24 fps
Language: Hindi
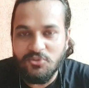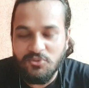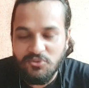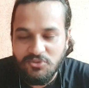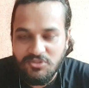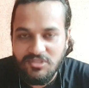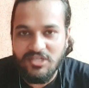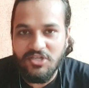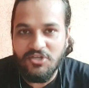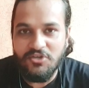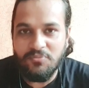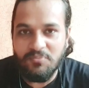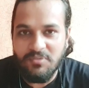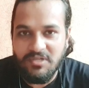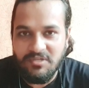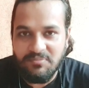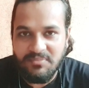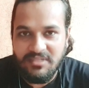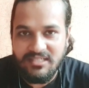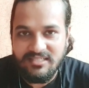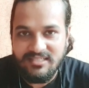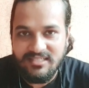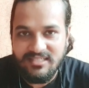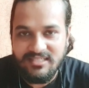दूसरे ह्यूमन
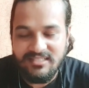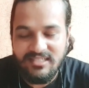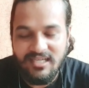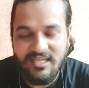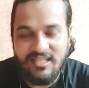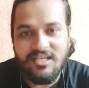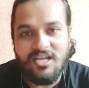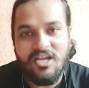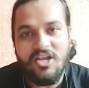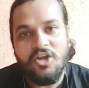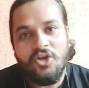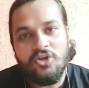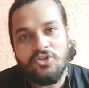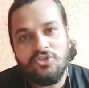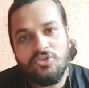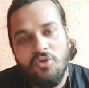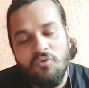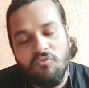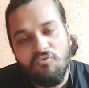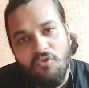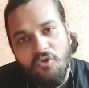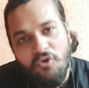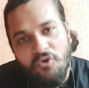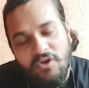बींग्स के साथ तो
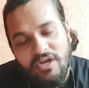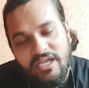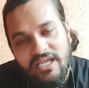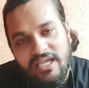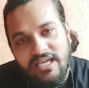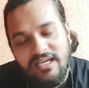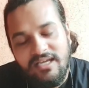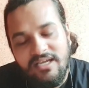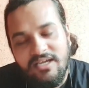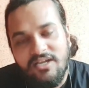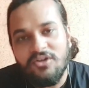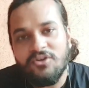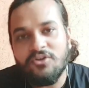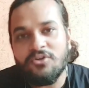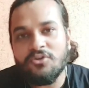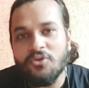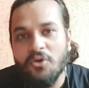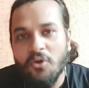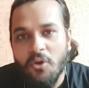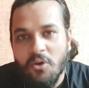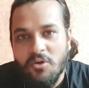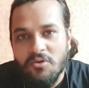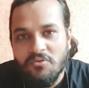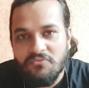वो एक
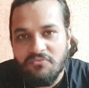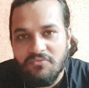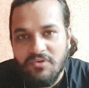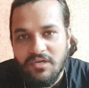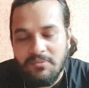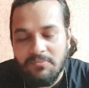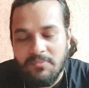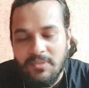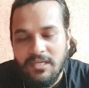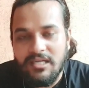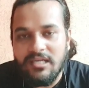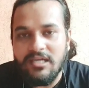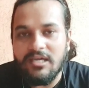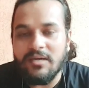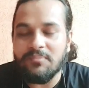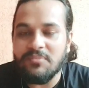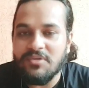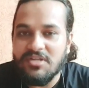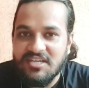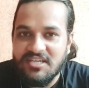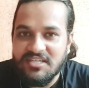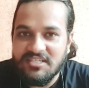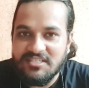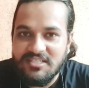नॉन वर्बल
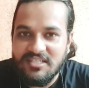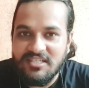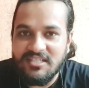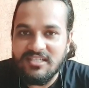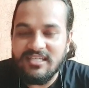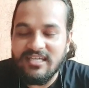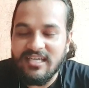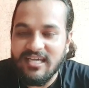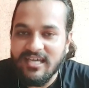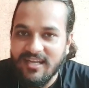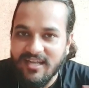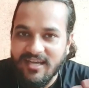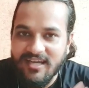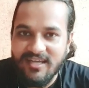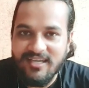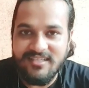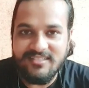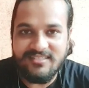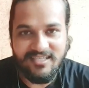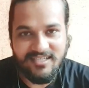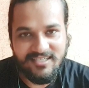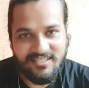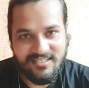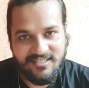कम्युनिकेशन कहलाया
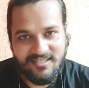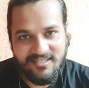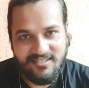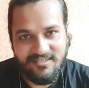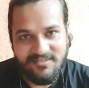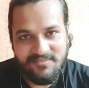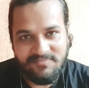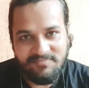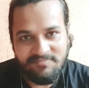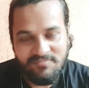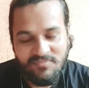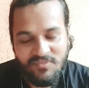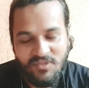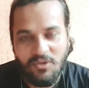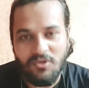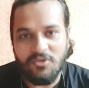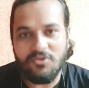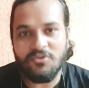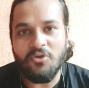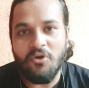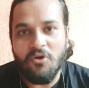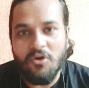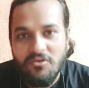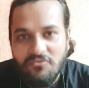जाएगा और
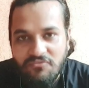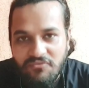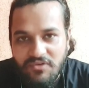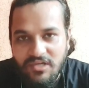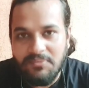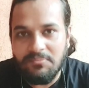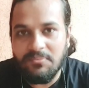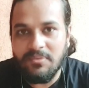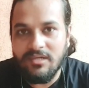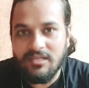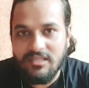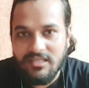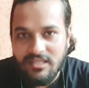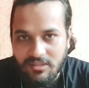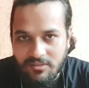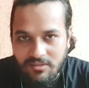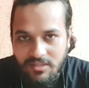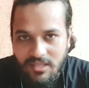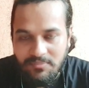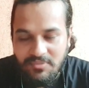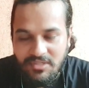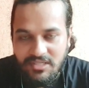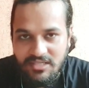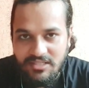नॉन वर्बल
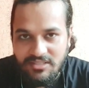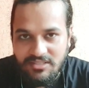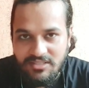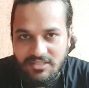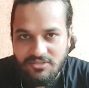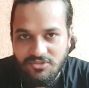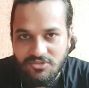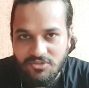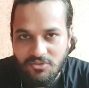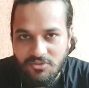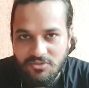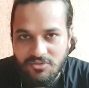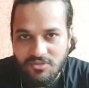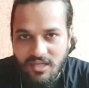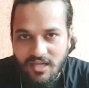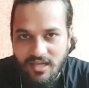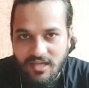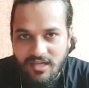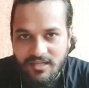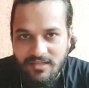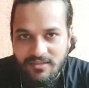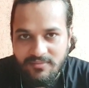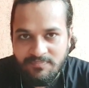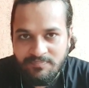कम्युनिकेशन जो होता
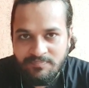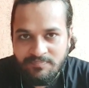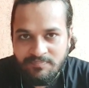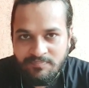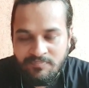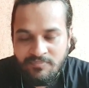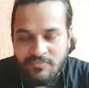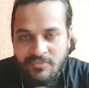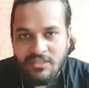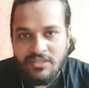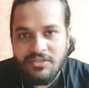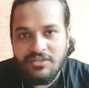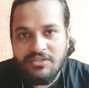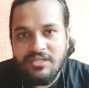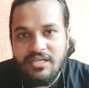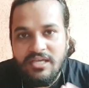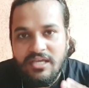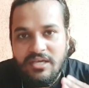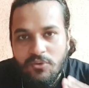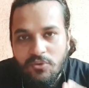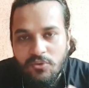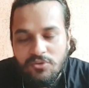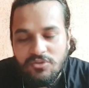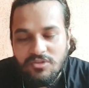है ये
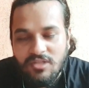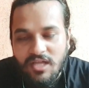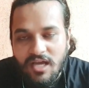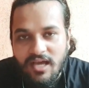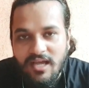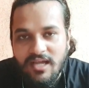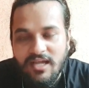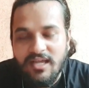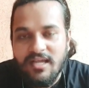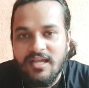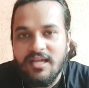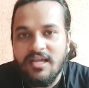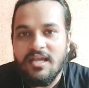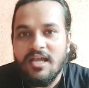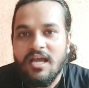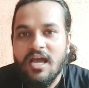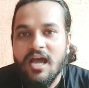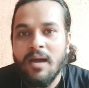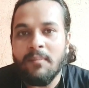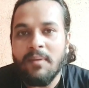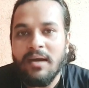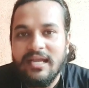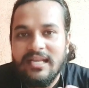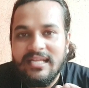होता है
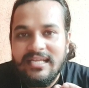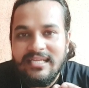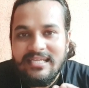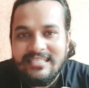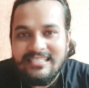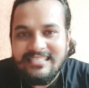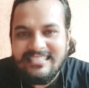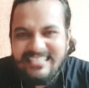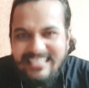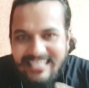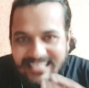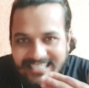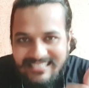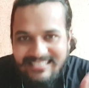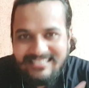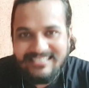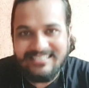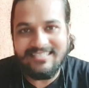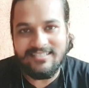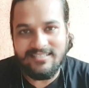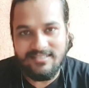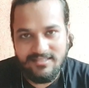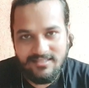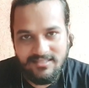हमारे
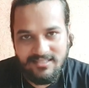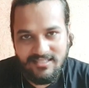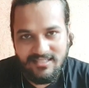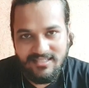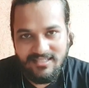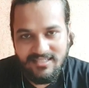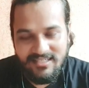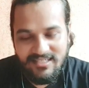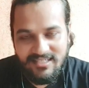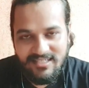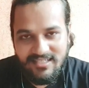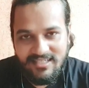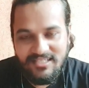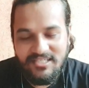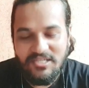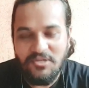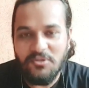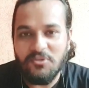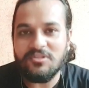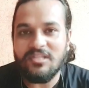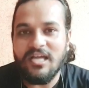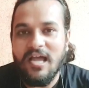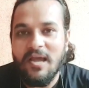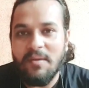जेस्चर्स से ये
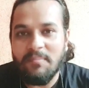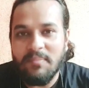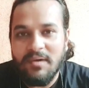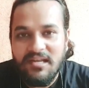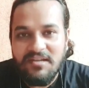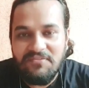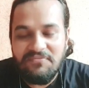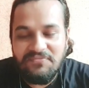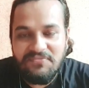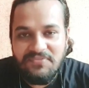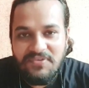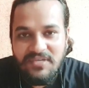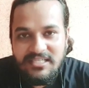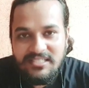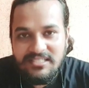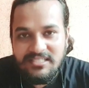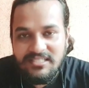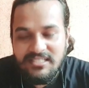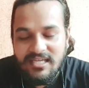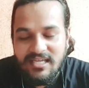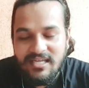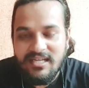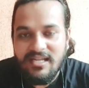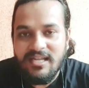होता है हमारे
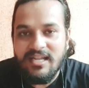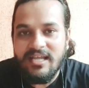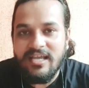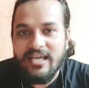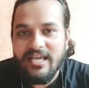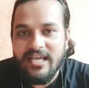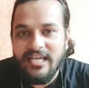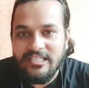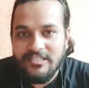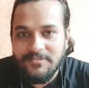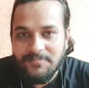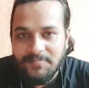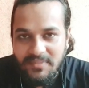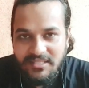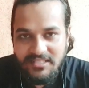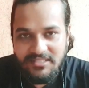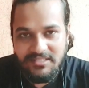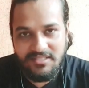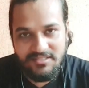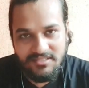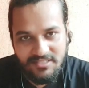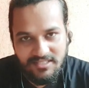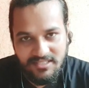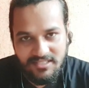फेशियल
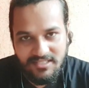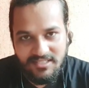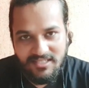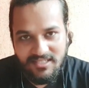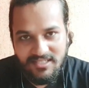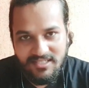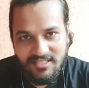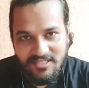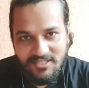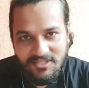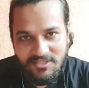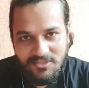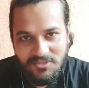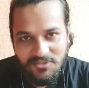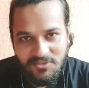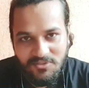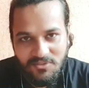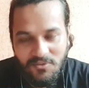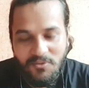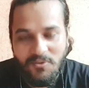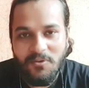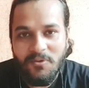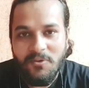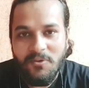एक्सप्रेशन से तो